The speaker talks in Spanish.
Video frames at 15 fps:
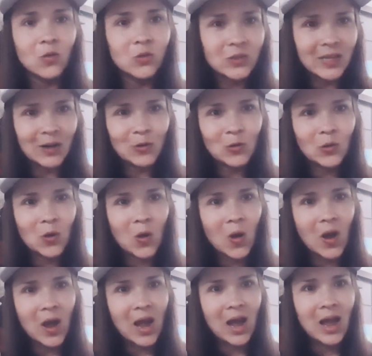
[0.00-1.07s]
Un
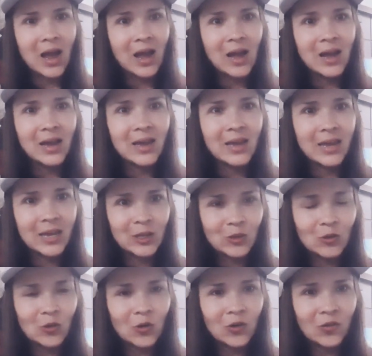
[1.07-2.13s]
saludo a
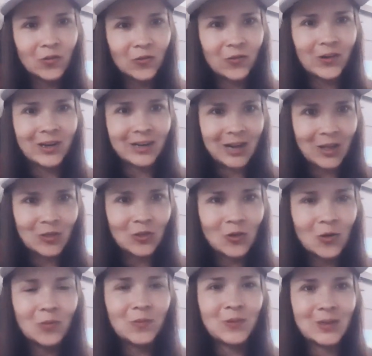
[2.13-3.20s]
Héctor
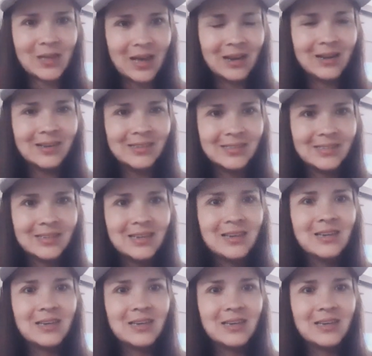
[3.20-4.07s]
Fernando Vidales.